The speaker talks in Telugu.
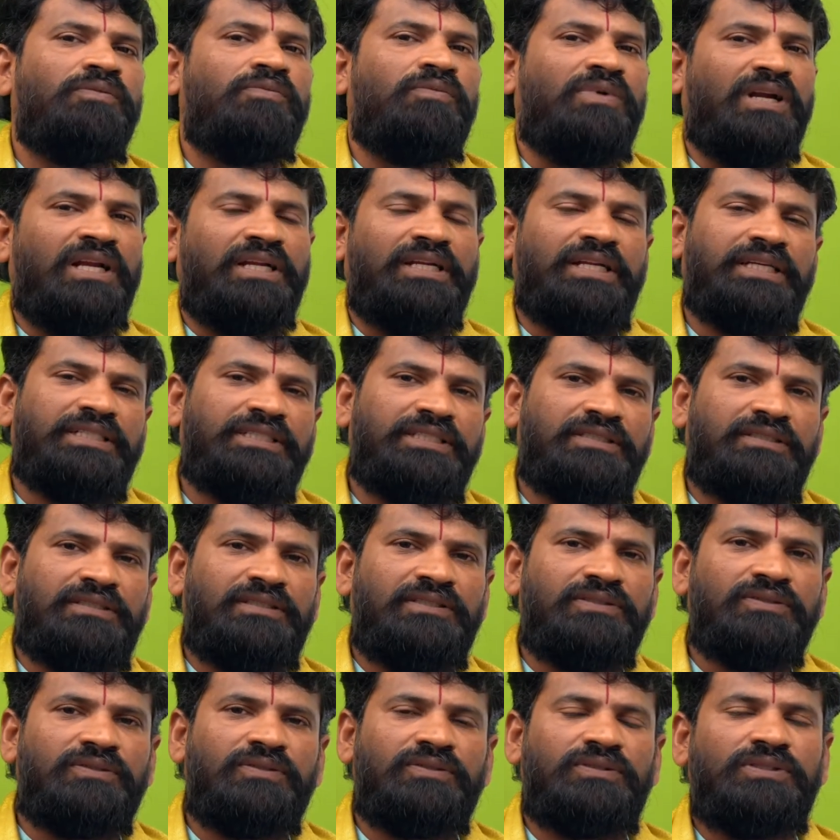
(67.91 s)
మళ్ళీ
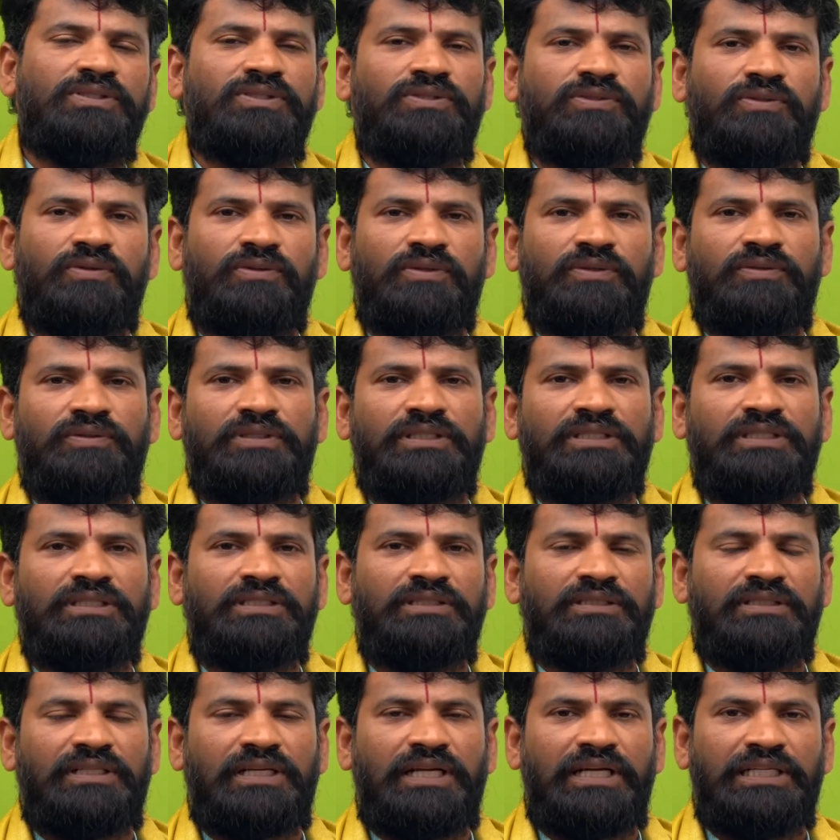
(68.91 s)
నక్షత్రంతో తీసుకొని ఒకటి
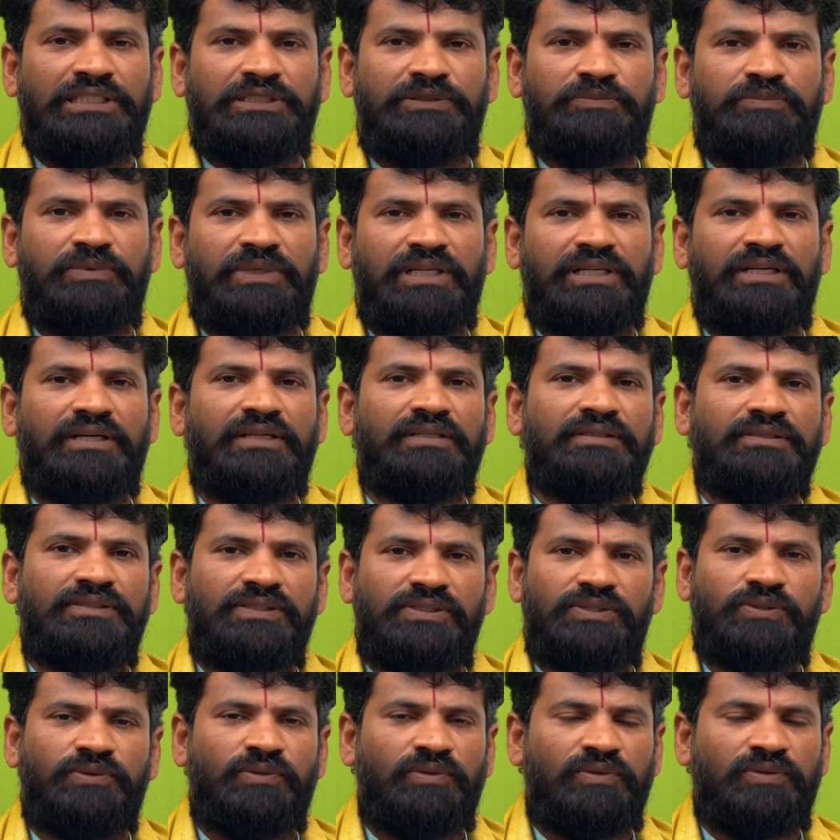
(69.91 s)
రాశి ప్రకారం
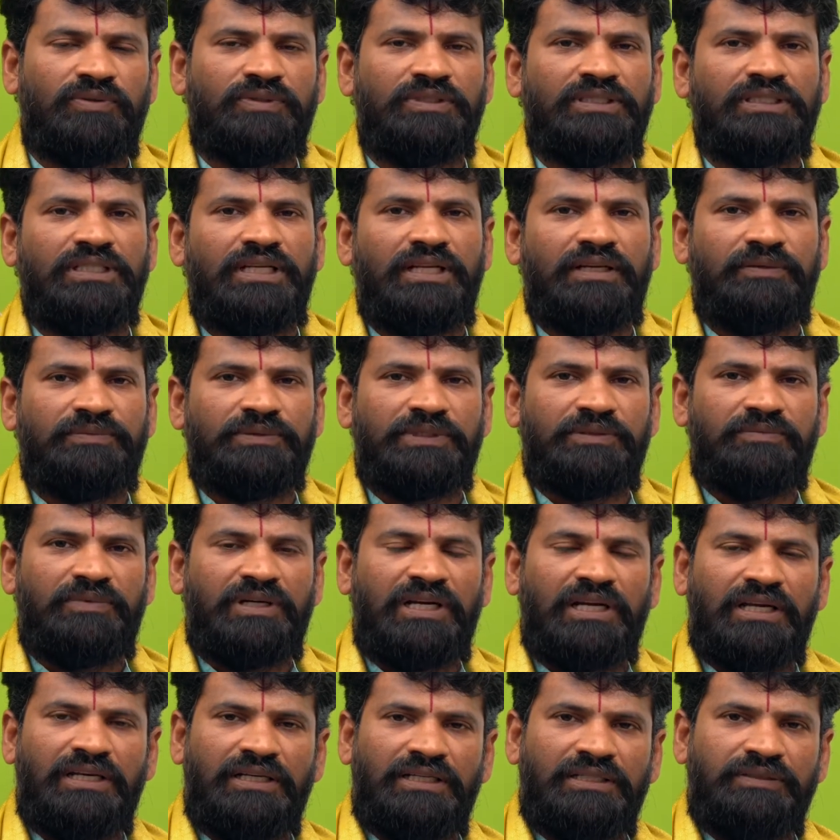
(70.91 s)
తీసుకొని ఒకటి లేకపోతే
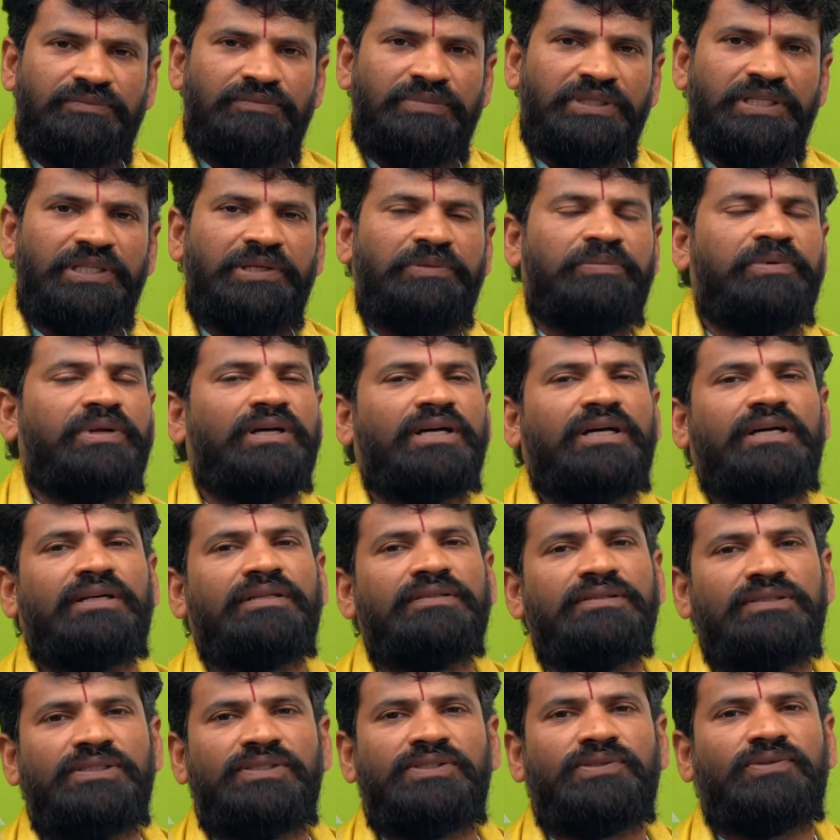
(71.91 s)
మళ్ళీ పేరు ప్రకారం
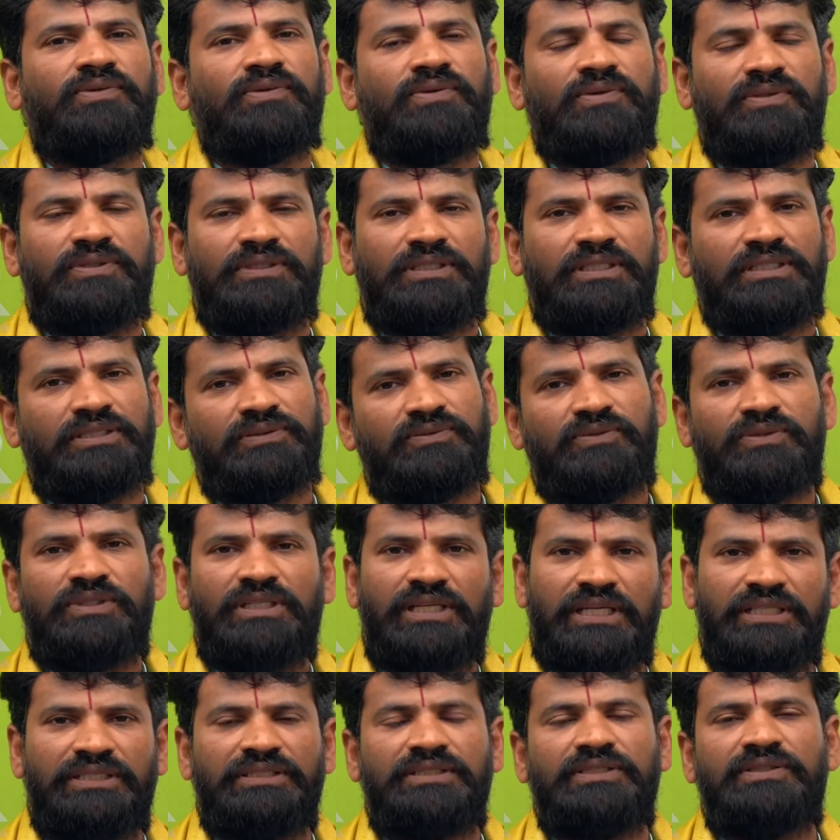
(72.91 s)
తీసుకొని ఒకటి అనుకుంటే
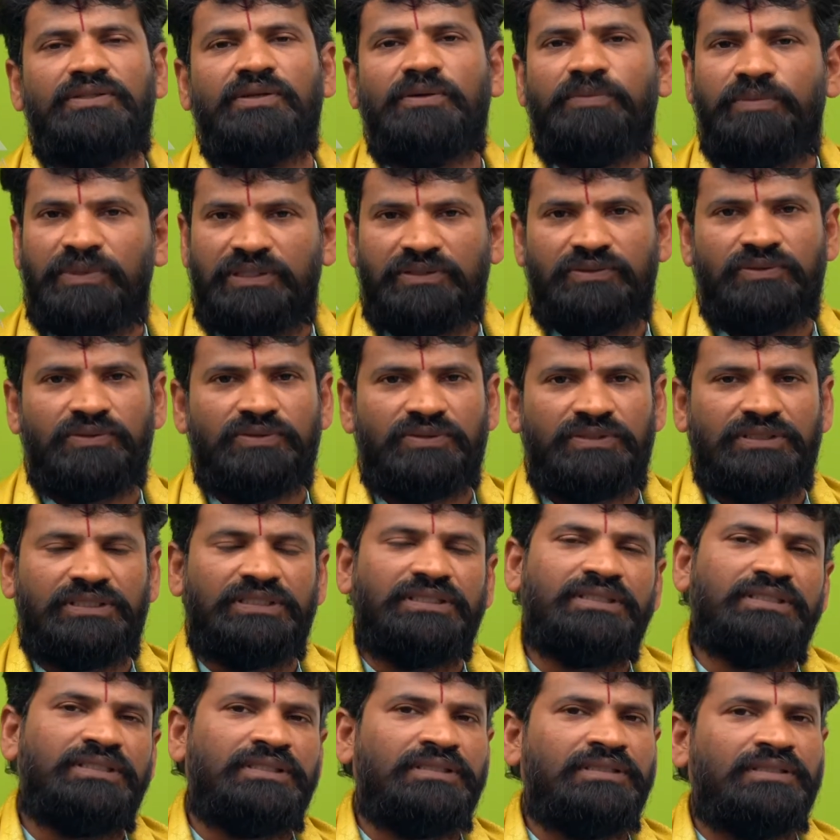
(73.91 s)
అన్ని దిక్కులు పనికొస్తాయి
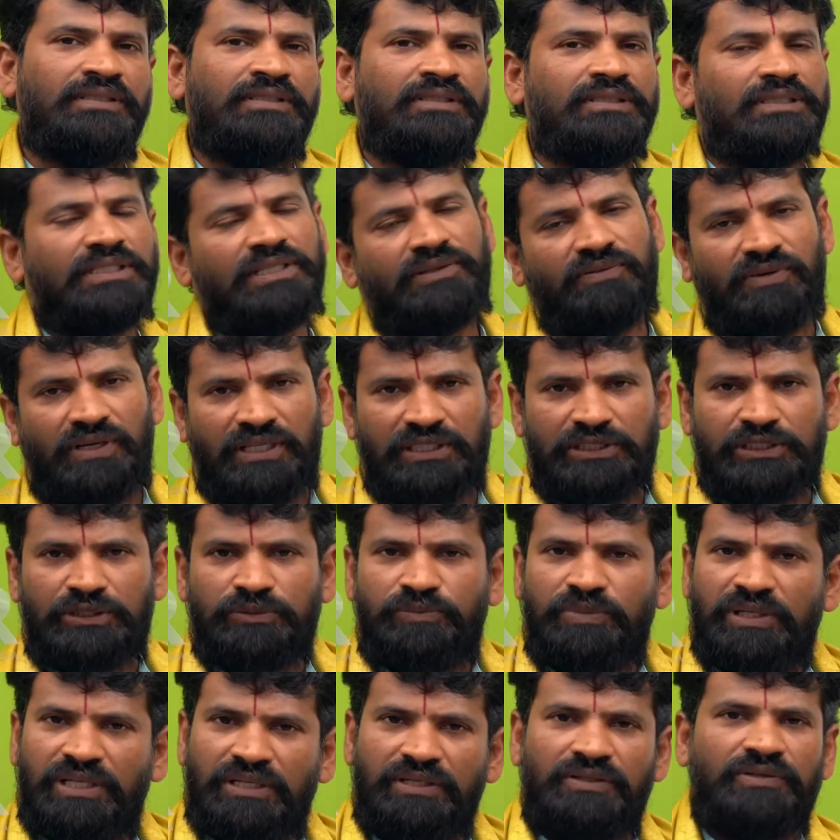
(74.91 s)
సరే
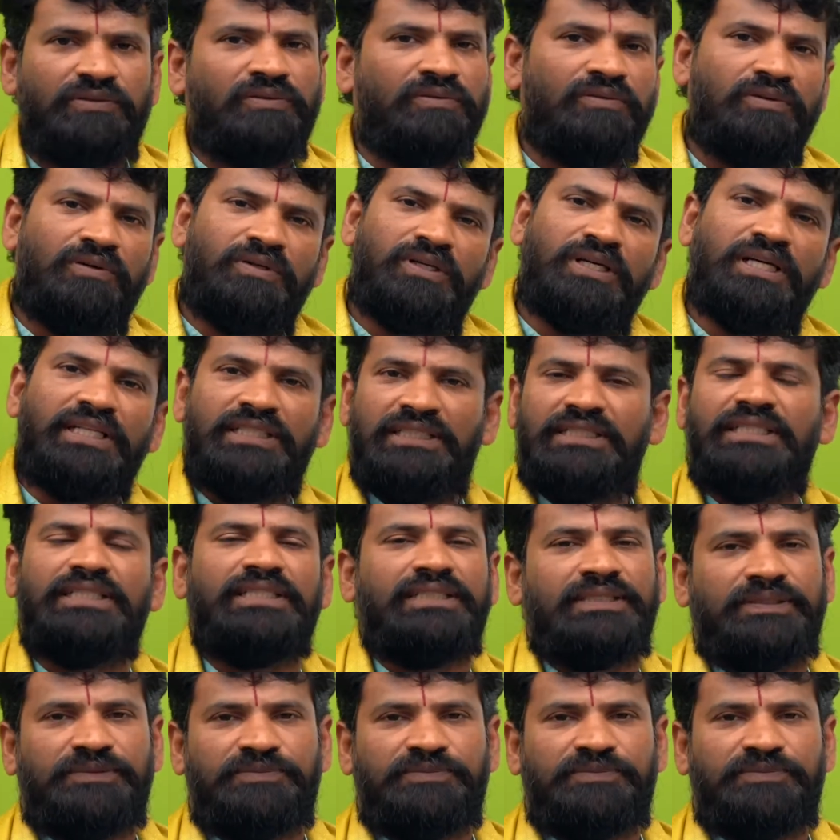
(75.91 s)
వాస్తుపరంగా కూడా అంతే